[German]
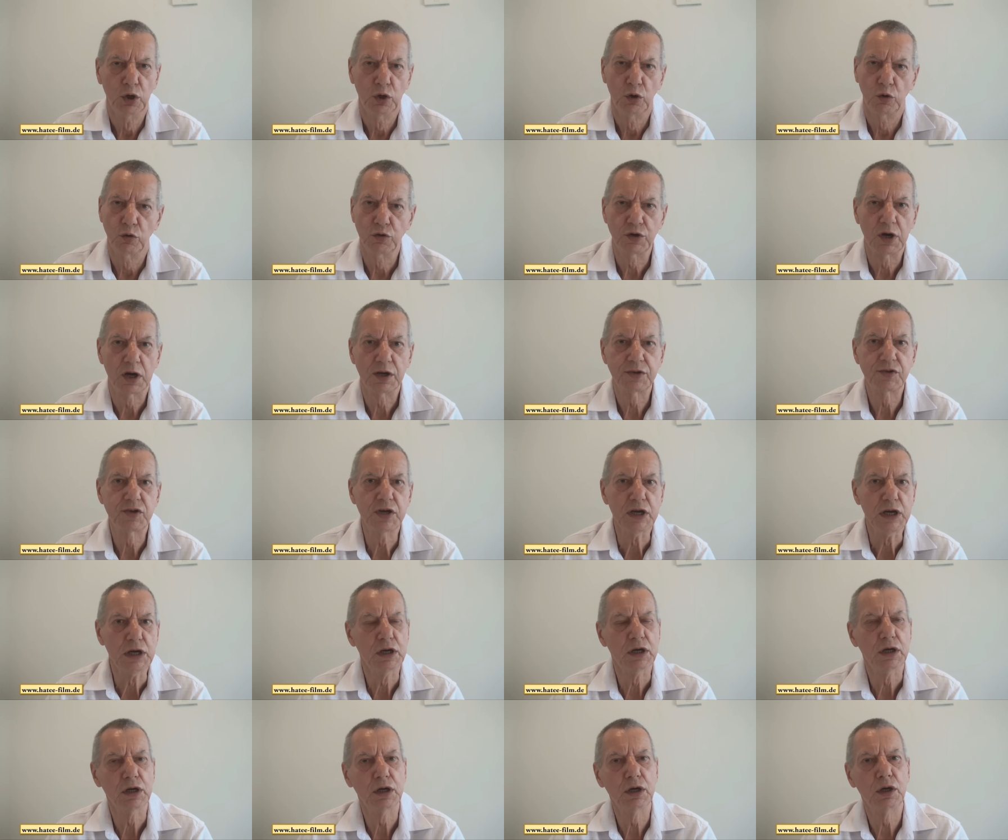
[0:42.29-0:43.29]
Und da
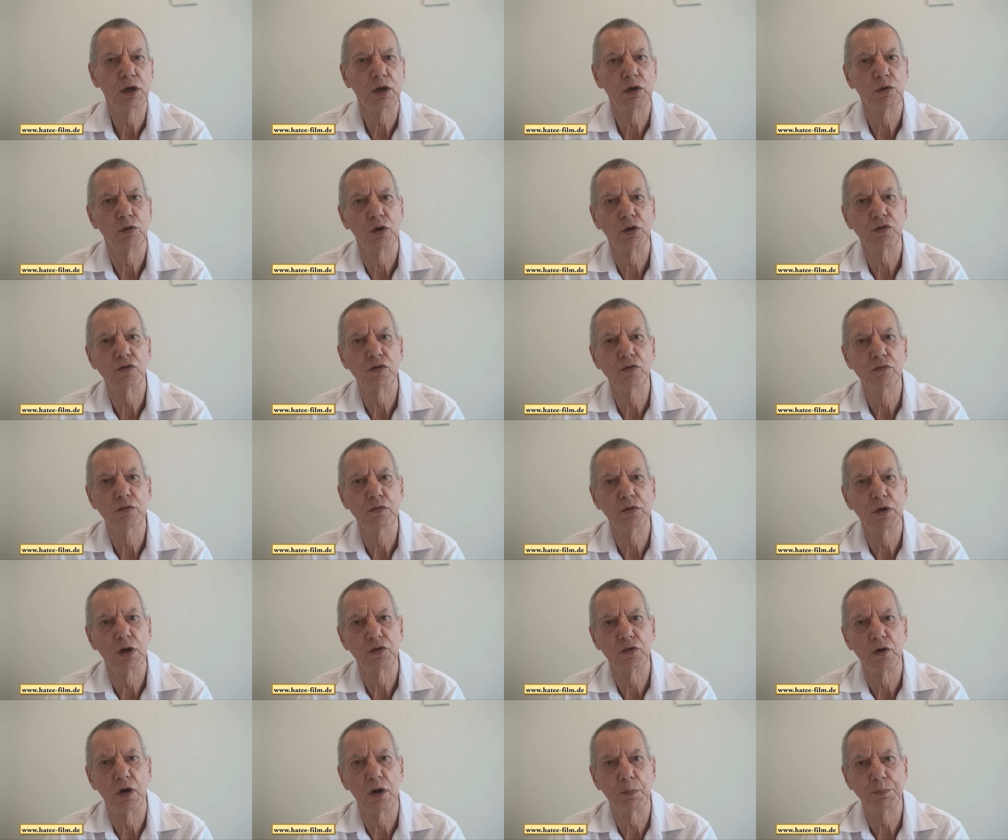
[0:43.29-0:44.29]
zähle ich dazu
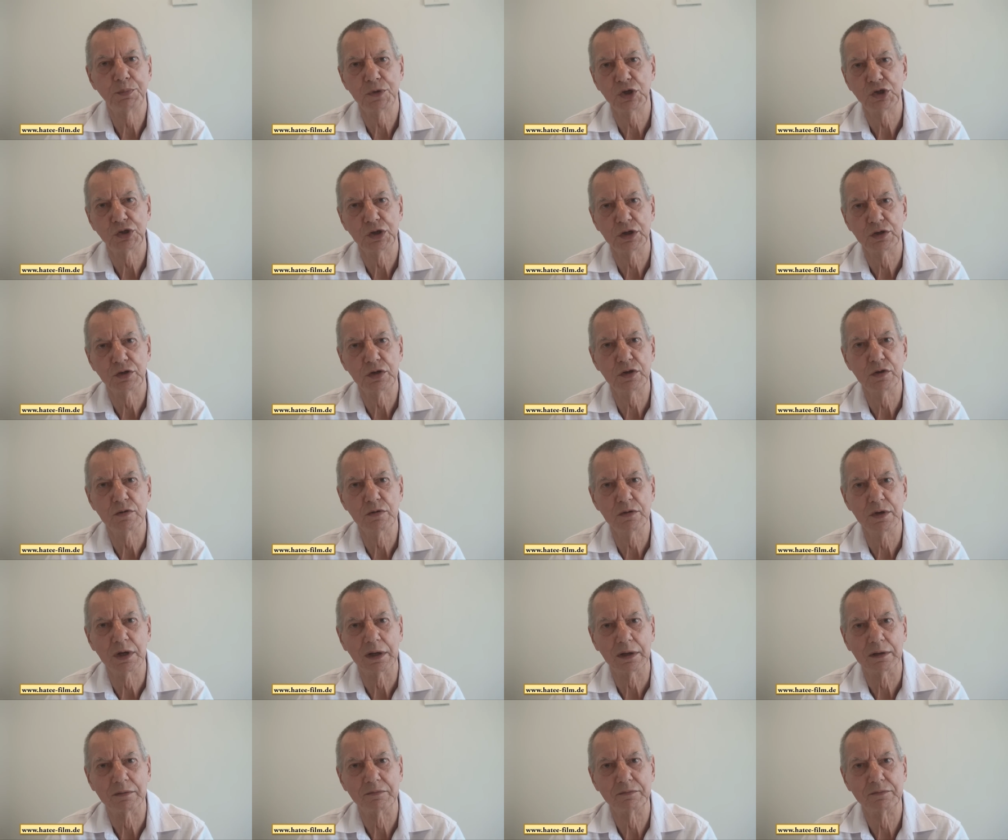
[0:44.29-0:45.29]
das optische
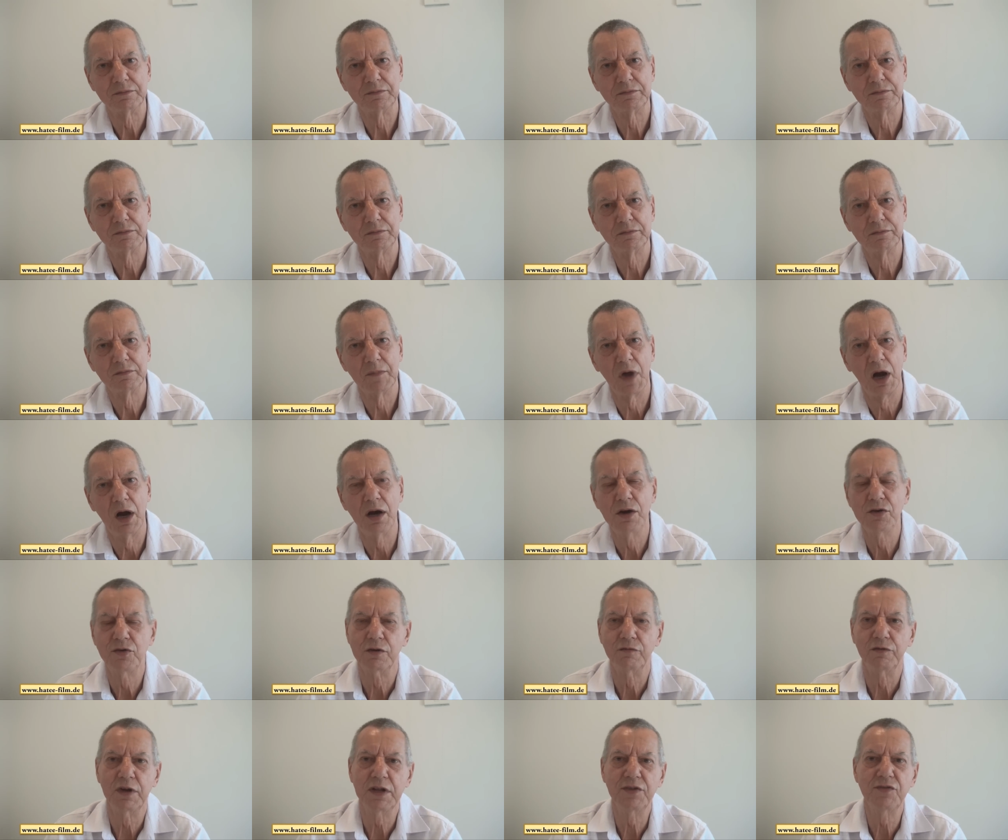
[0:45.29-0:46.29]
Tuning.
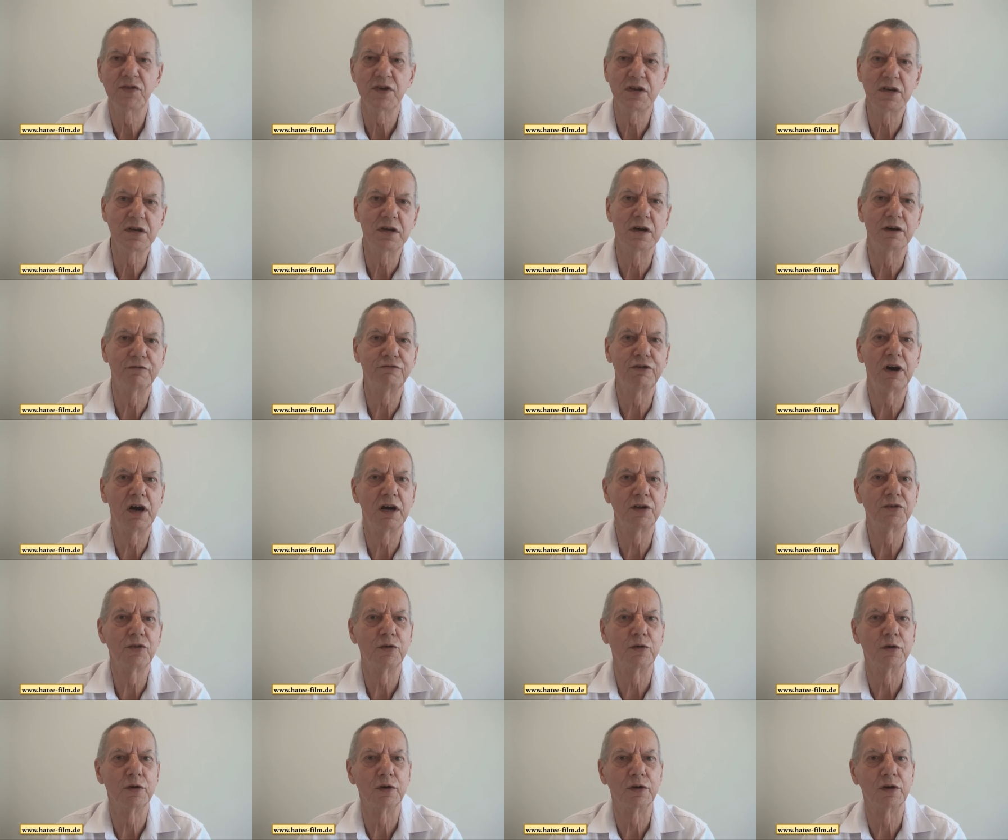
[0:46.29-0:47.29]
Also, wenn Sie Ihr
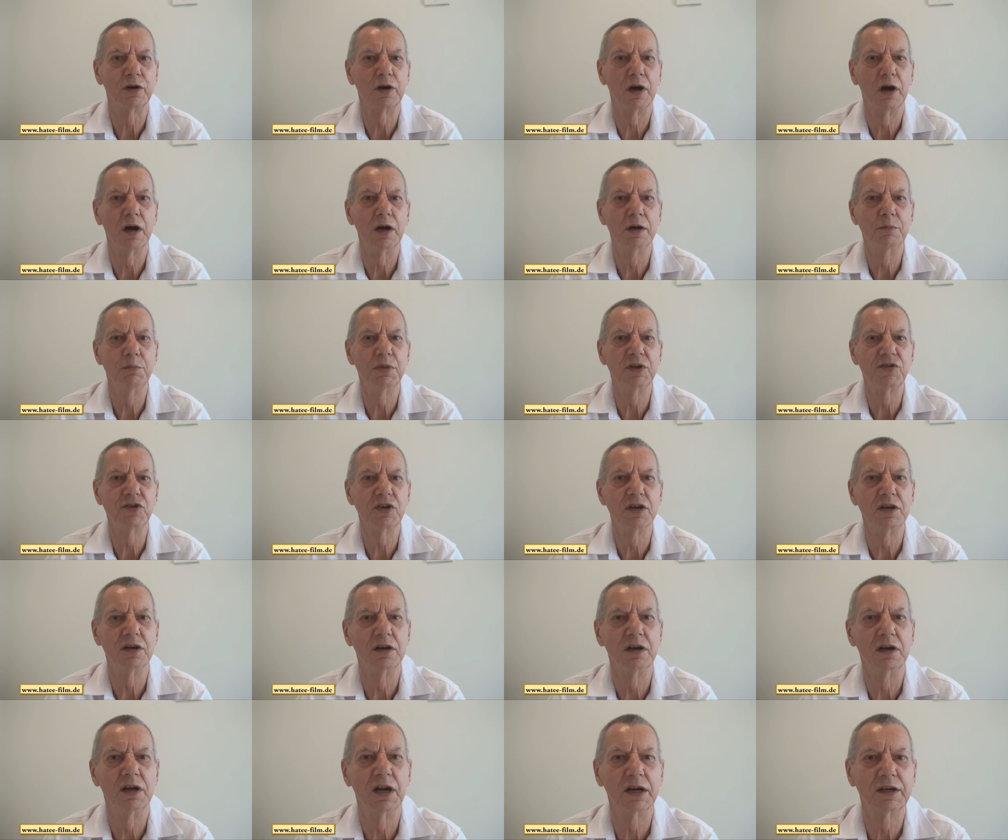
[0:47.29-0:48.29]
Fahrzeug ein
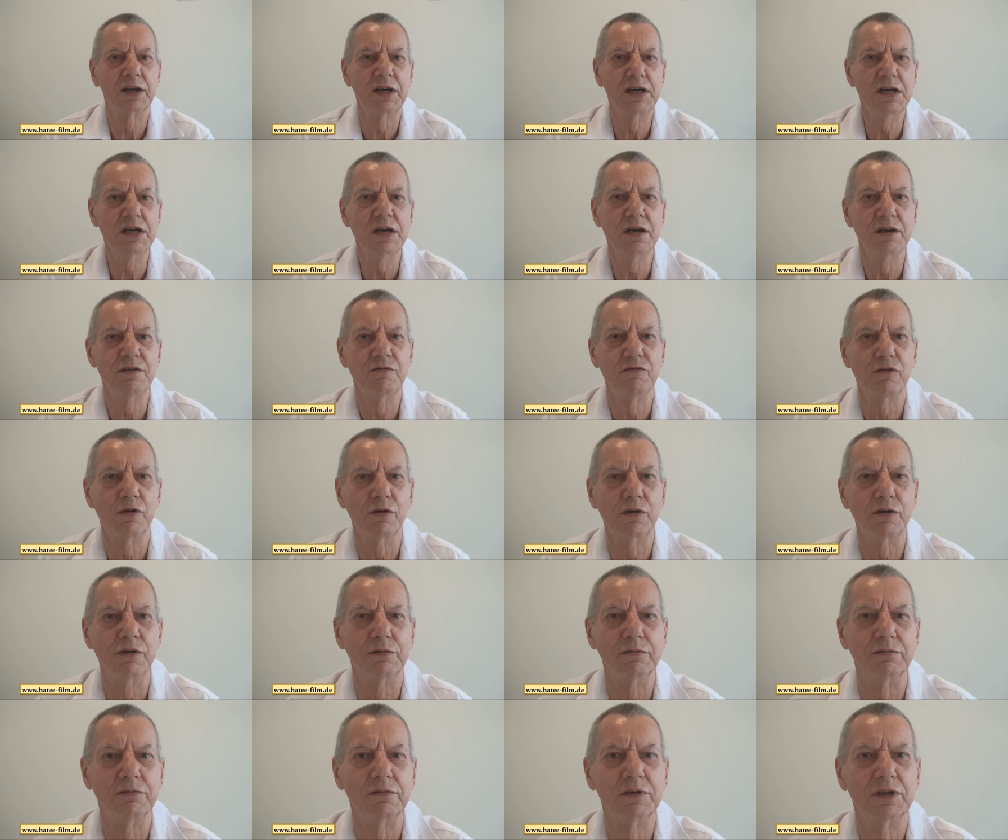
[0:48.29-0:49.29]
bisschen lackieren
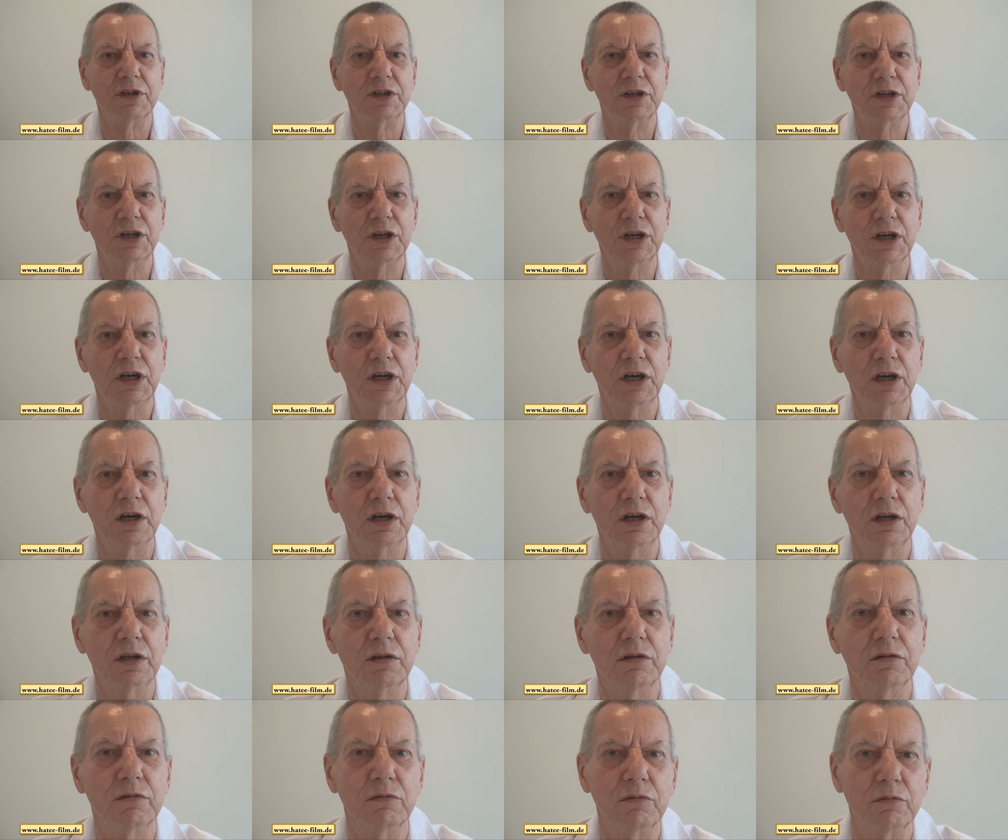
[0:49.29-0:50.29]
wollen,
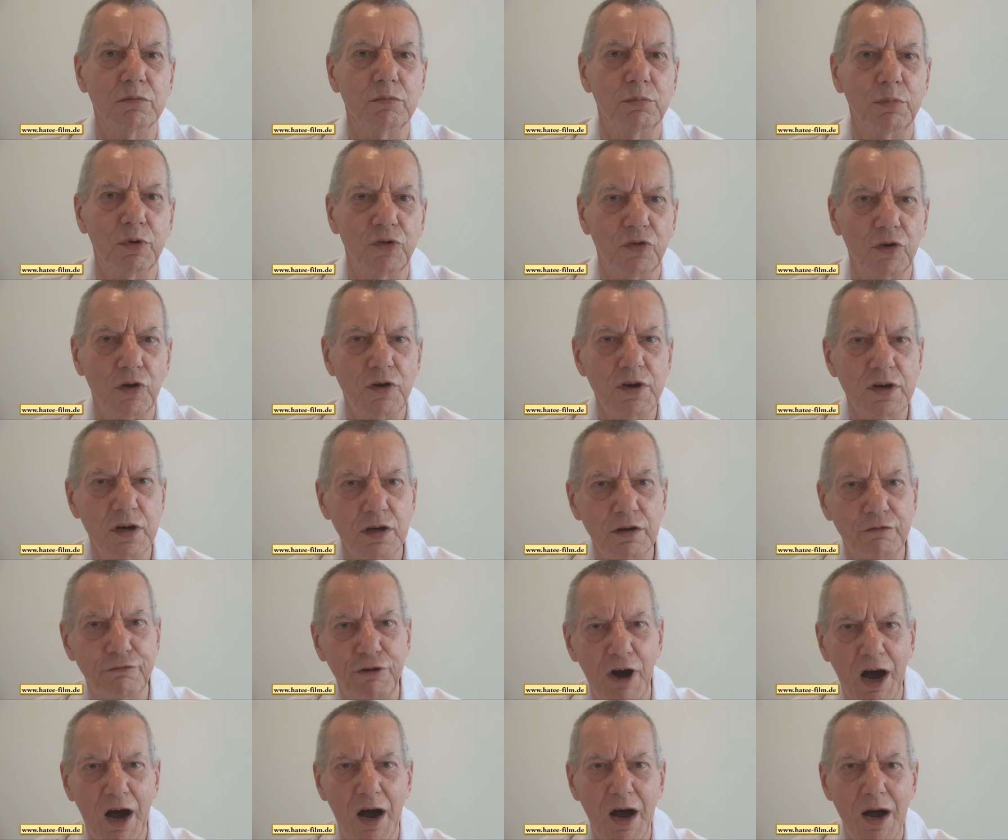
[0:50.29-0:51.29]
in besonderen
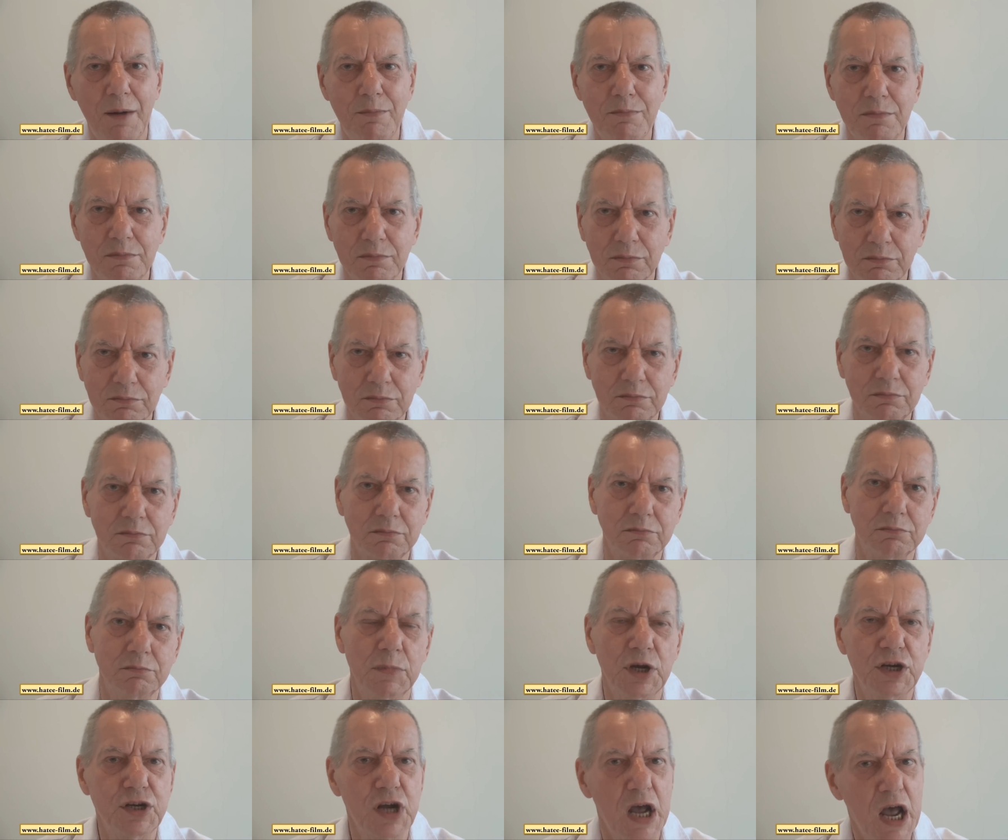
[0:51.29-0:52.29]
Farben
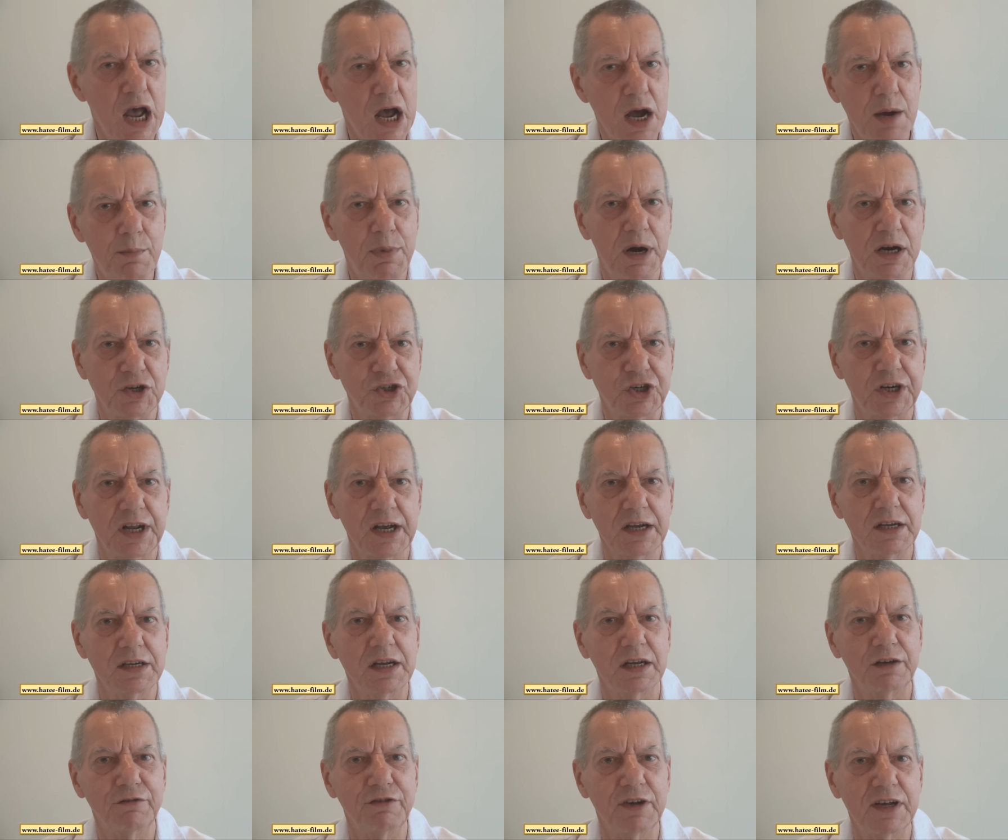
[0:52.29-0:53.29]
mit
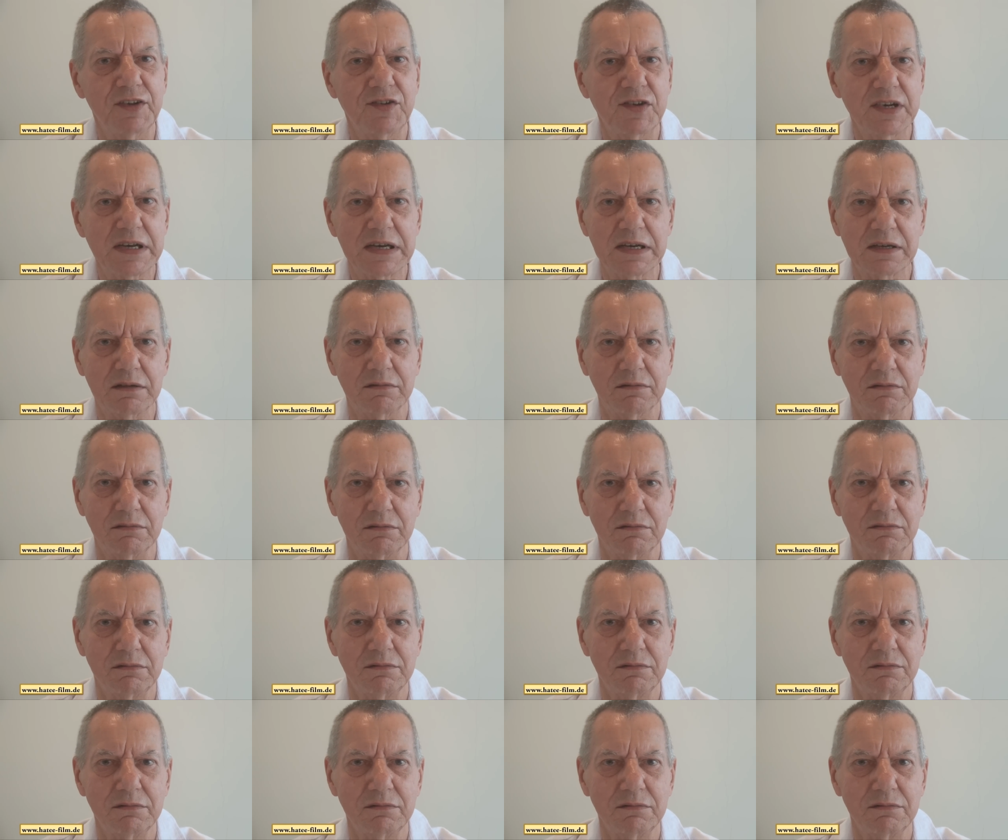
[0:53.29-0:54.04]
Airbrush-Technik versehen,